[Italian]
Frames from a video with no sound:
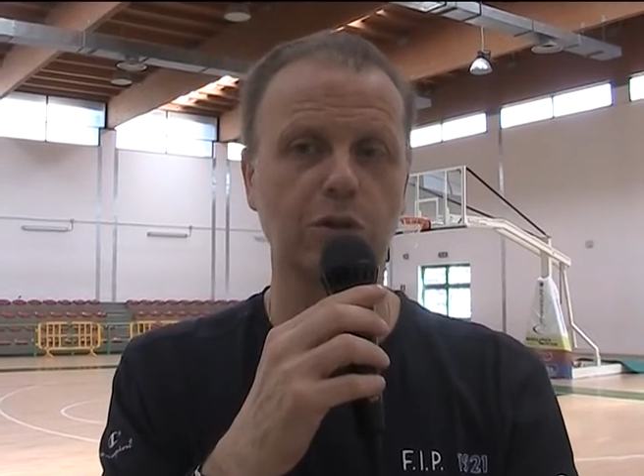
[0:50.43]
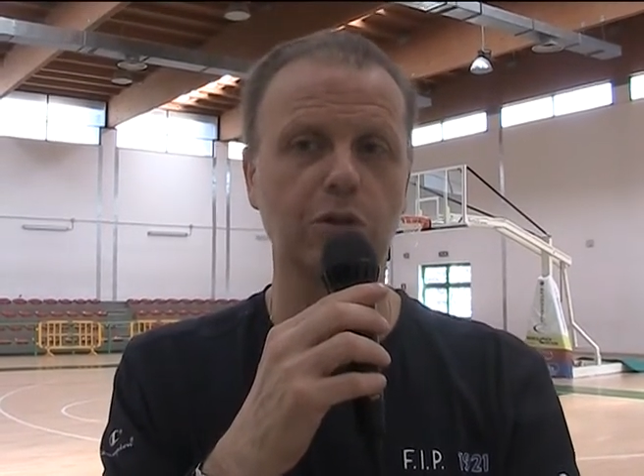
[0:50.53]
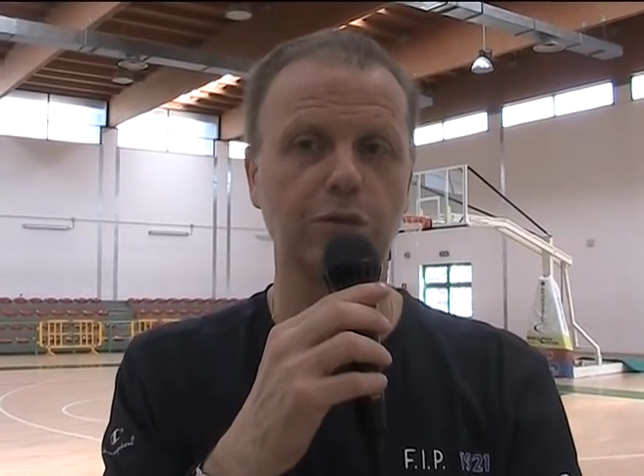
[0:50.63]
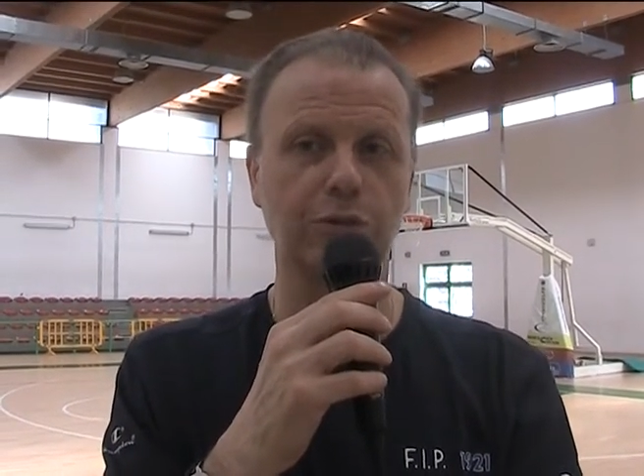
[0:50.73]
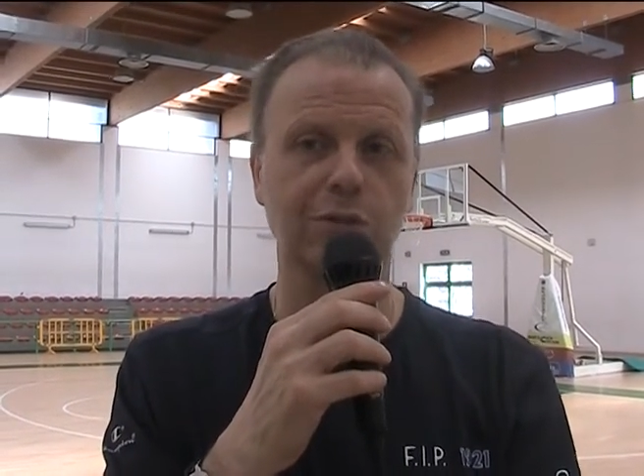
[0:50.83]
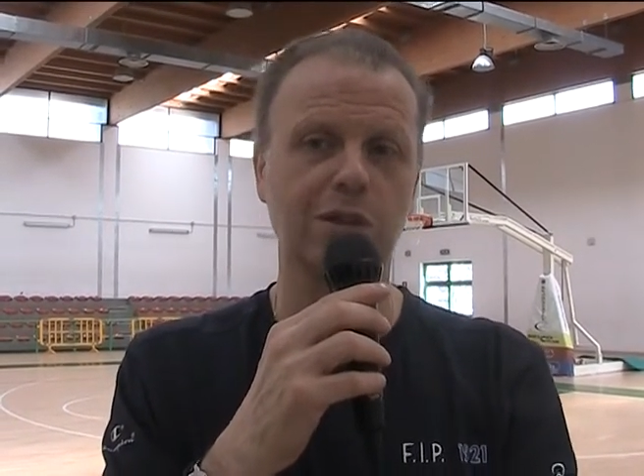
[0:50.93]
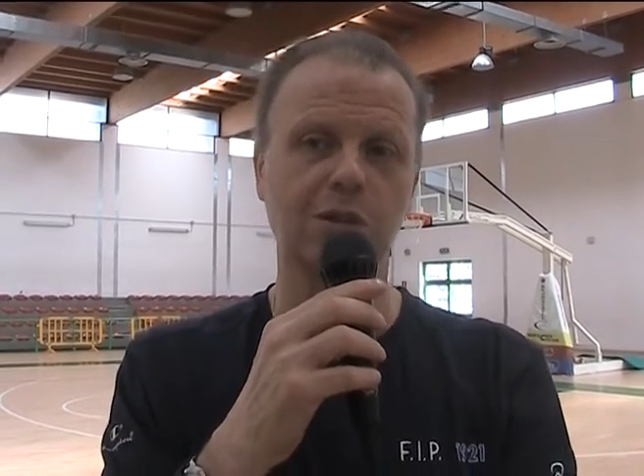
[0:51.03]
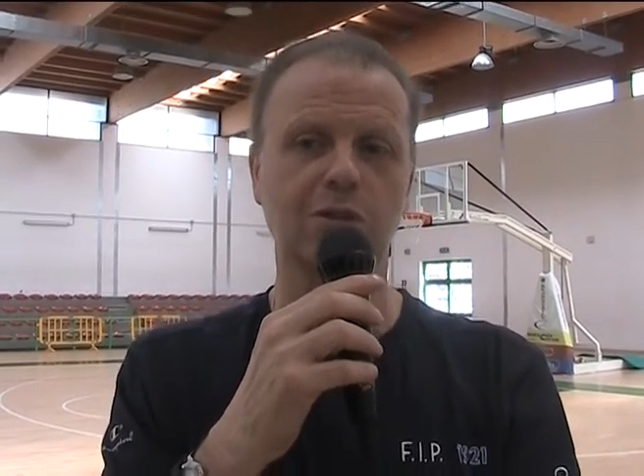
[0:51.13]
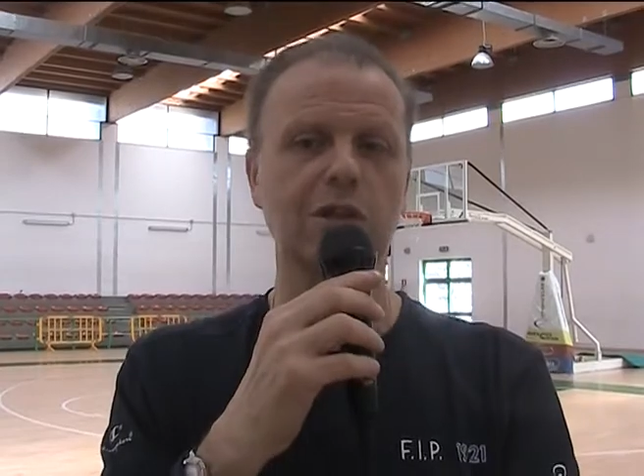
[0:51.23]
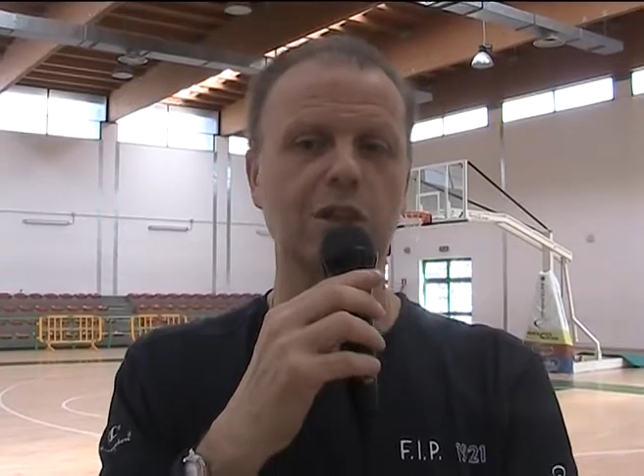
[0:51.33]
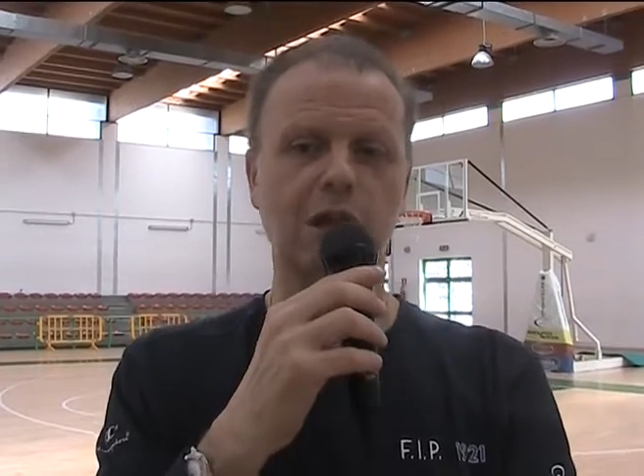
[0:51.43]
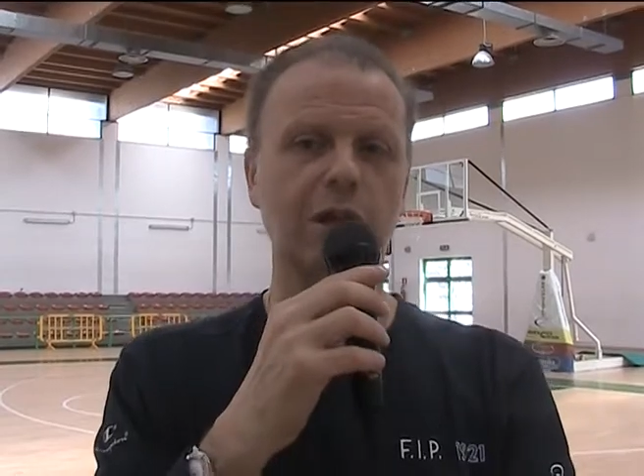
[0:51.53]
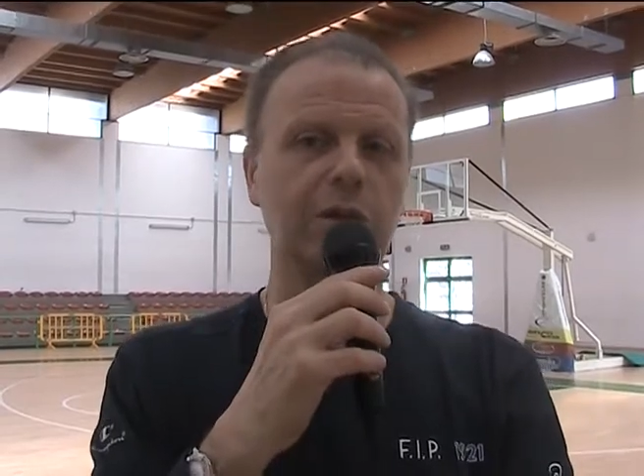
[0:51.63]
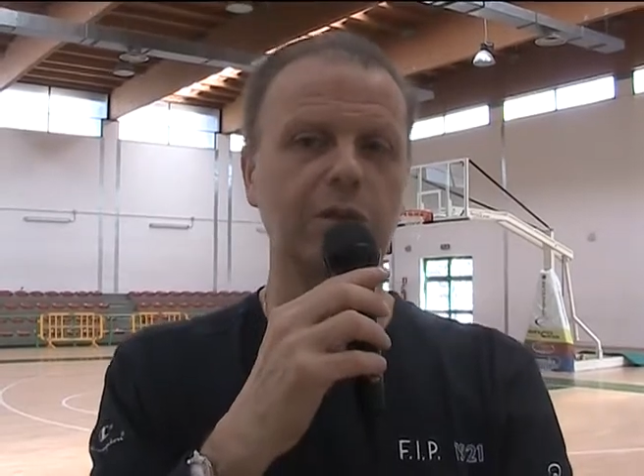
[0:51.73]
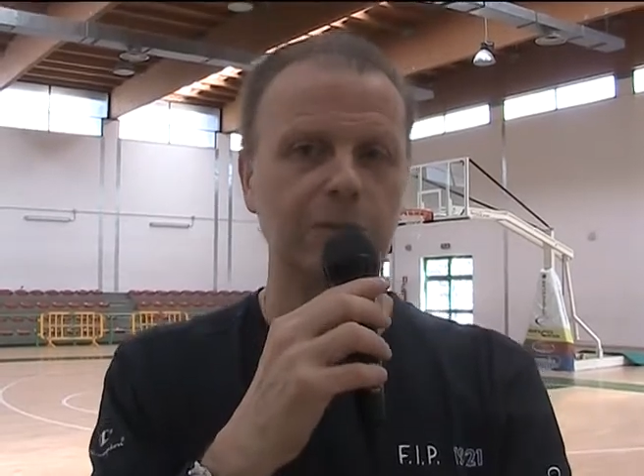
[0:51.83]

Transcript: no, di formazione assieme.